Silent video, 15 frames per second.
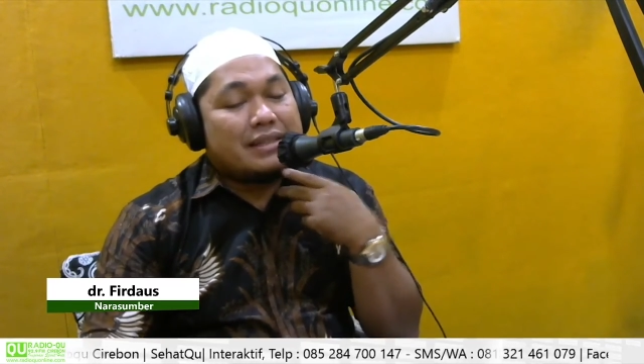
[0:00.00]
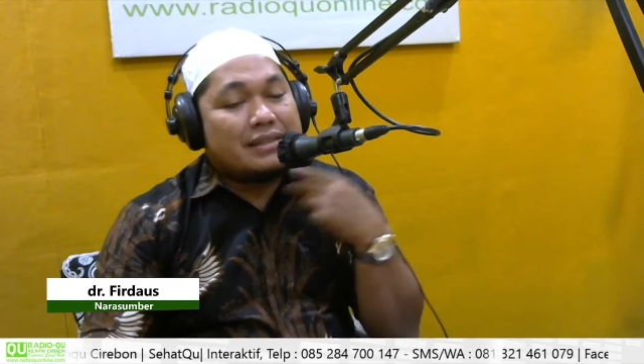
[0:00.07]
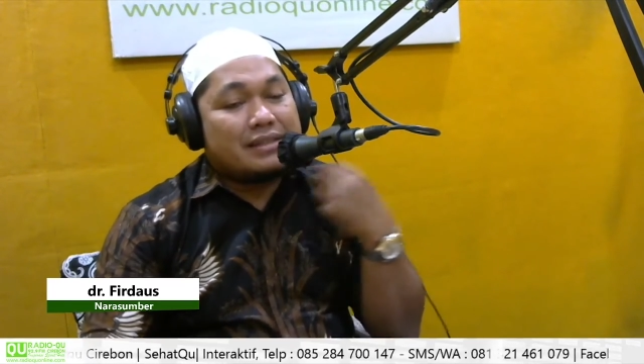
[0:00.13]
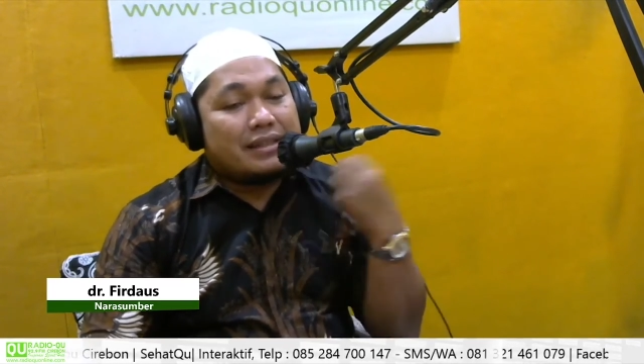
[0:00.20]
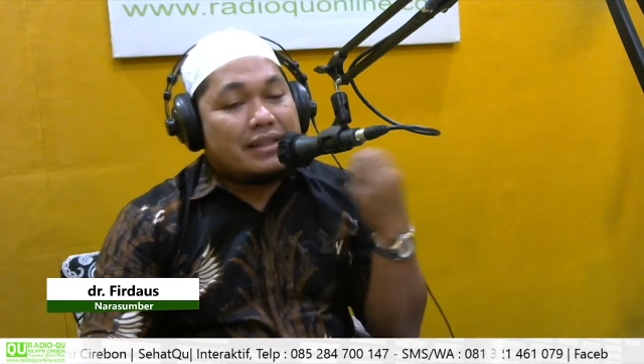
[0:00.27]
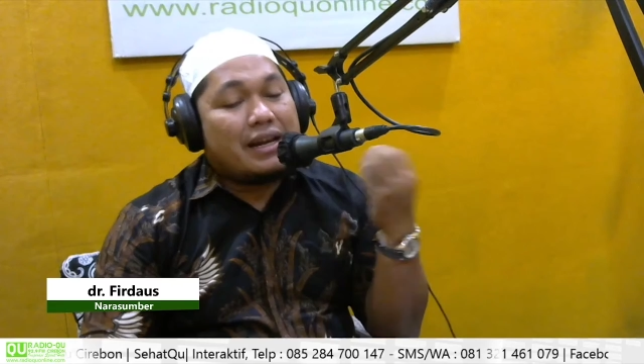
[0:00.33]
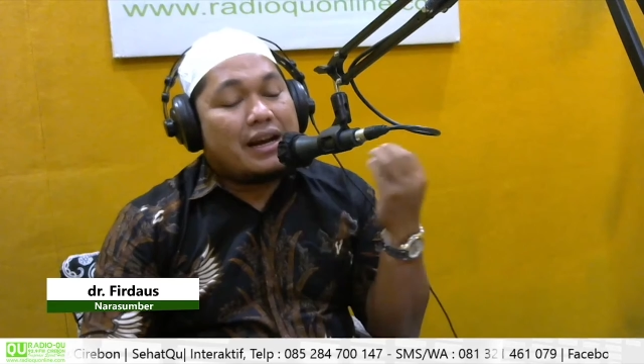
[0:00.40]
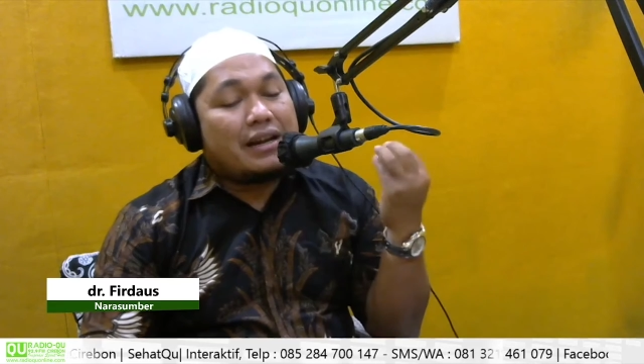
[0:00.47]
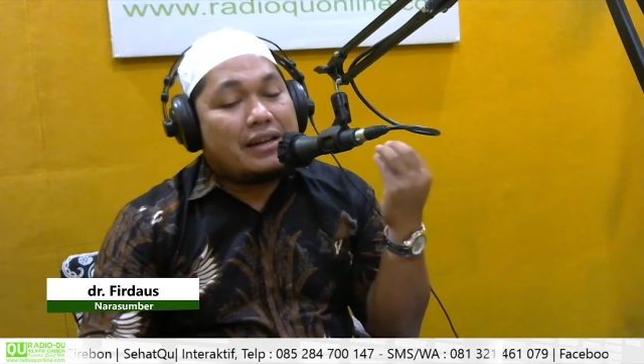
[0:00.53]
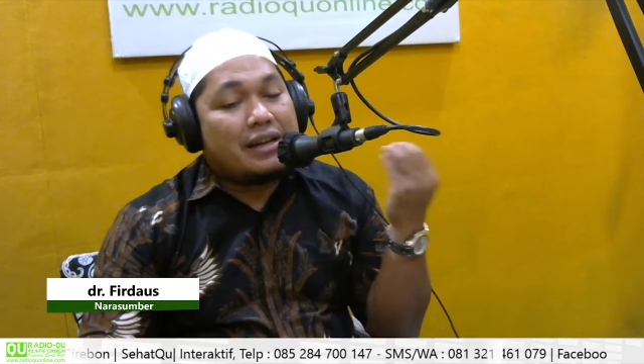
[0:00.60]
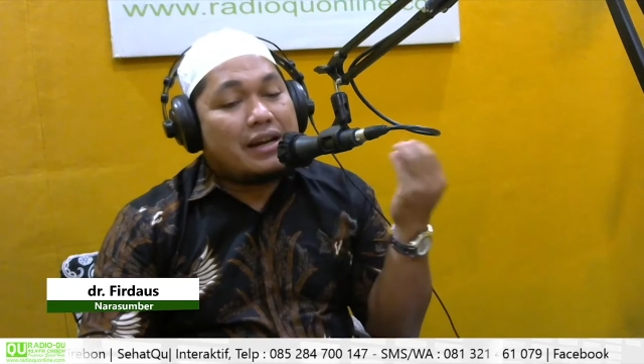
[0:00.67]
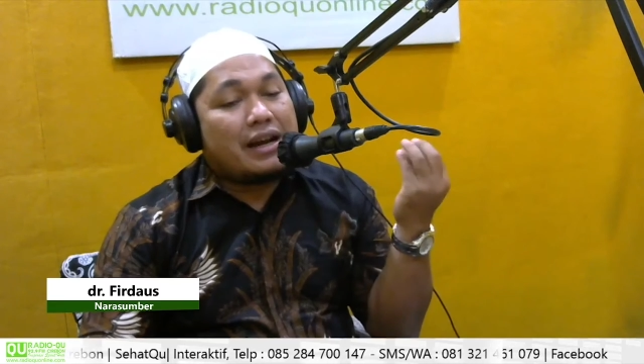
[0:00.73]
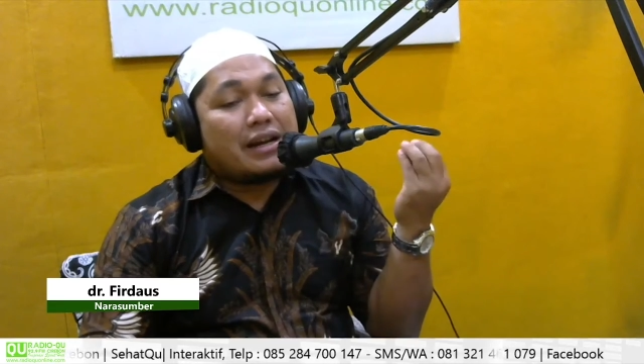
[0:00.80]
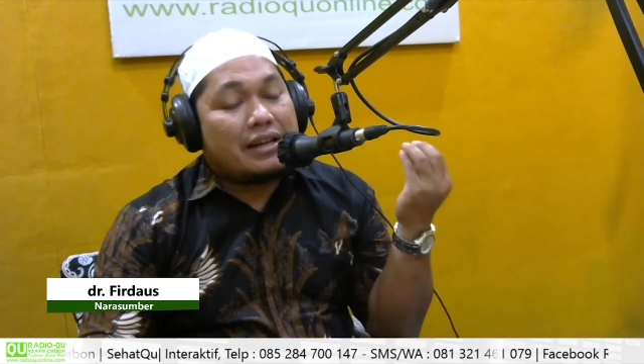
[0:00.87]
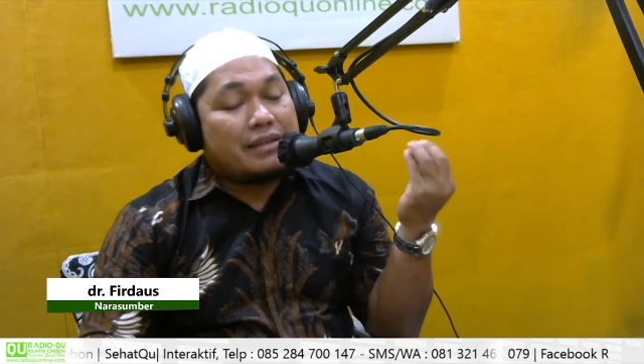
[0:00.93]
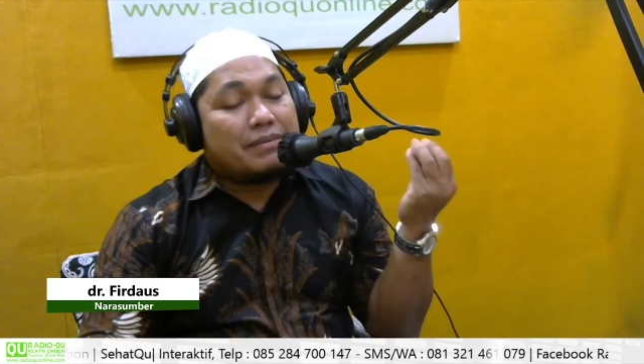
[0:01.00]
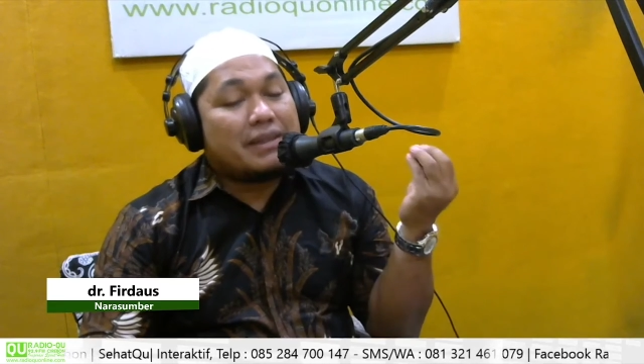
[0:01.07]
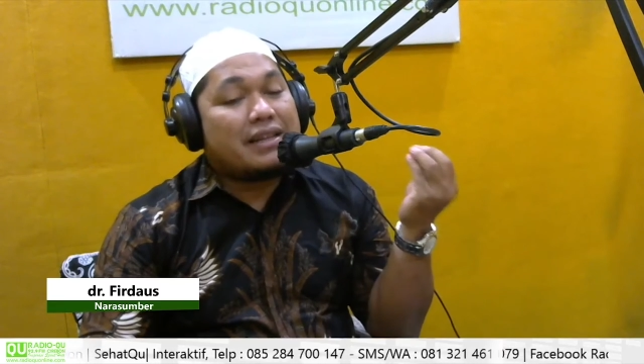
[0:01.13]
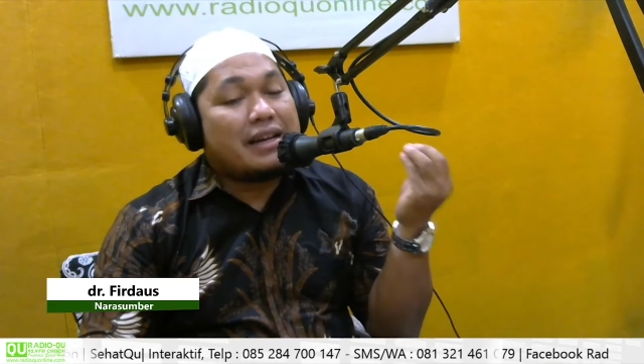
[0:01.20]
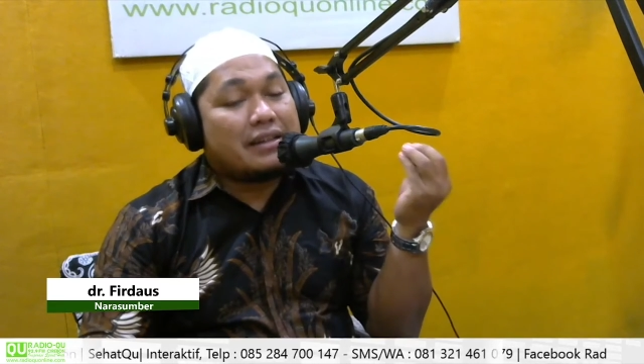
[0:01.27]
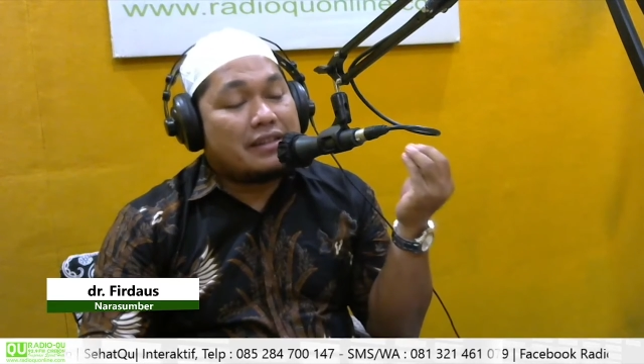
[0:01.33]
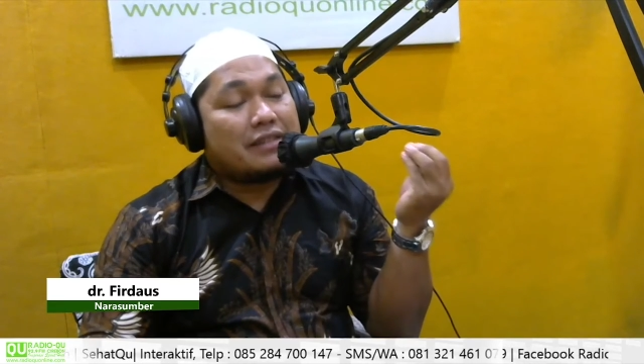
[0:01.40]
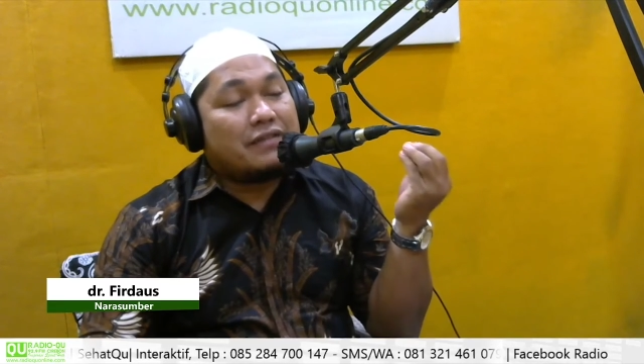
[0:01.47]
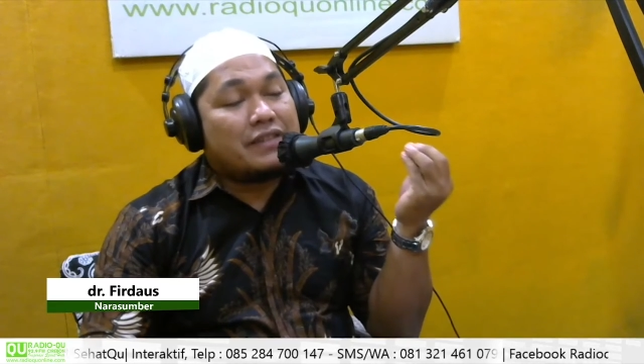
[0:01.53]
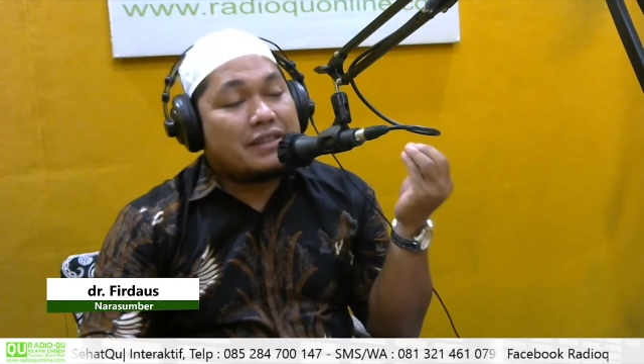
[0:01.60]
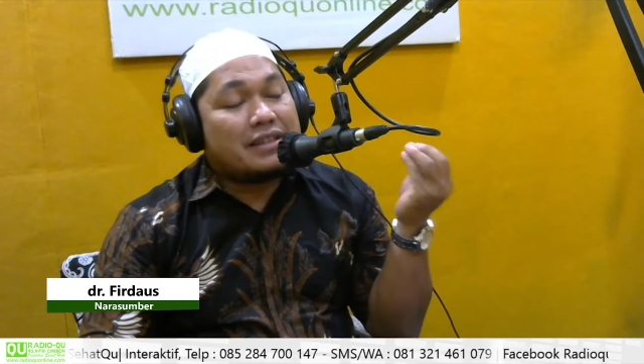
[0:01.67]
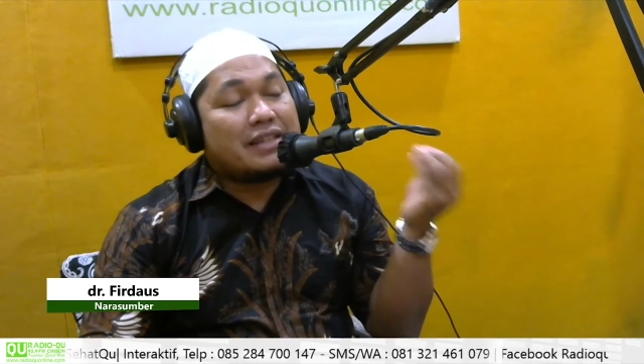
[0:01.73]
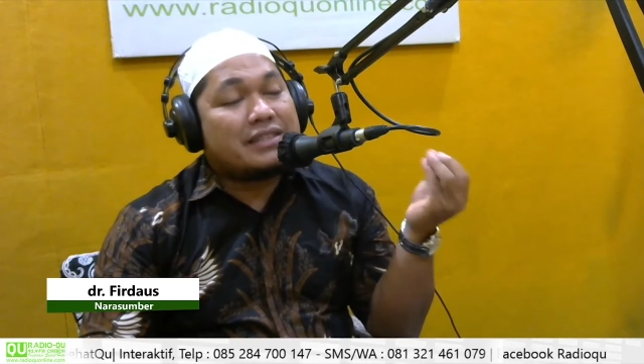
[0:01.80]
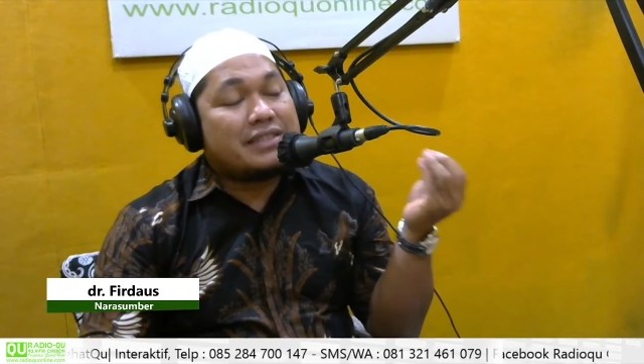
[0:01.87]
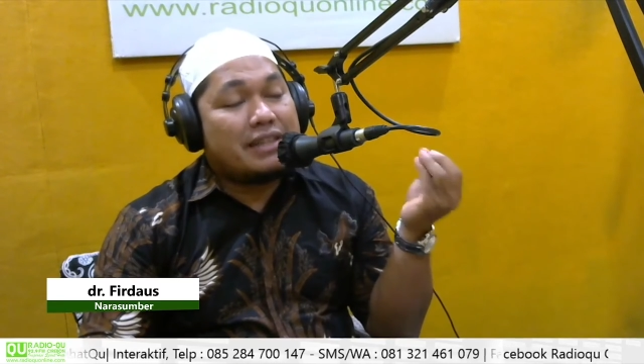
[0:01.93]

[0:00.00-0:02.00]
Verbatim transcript: jadi ada yang akibat aktivitas ah.